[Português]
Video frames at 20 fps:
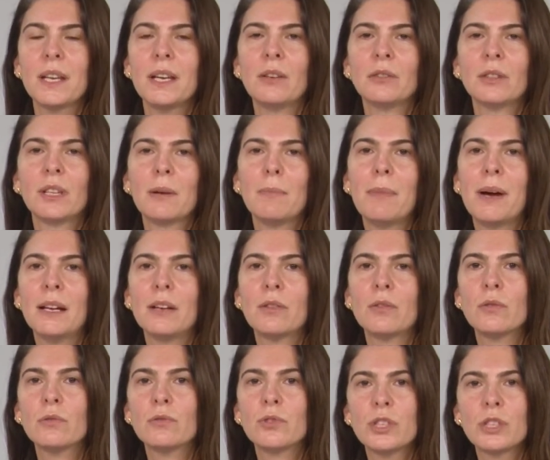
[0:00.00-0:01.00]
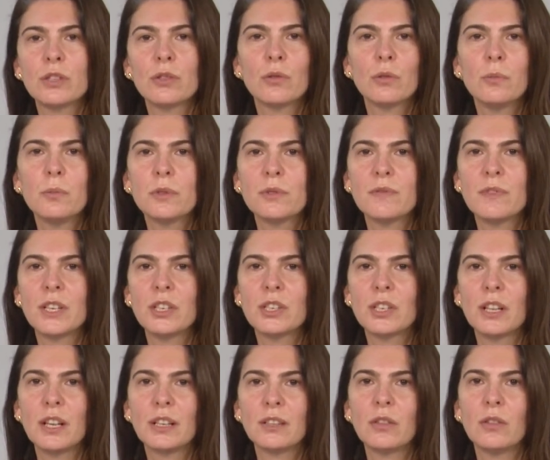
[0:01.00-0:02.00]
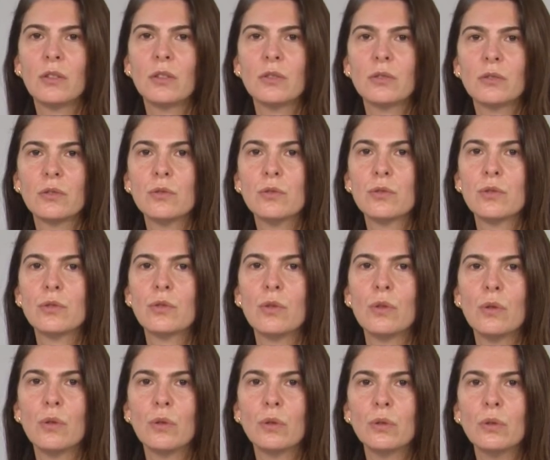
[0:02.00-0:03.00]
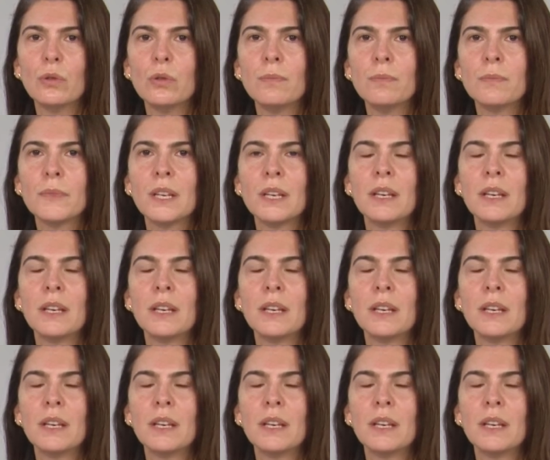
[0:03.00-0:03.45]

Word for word: eu trabalho com distúrbios ventilatórios do sono.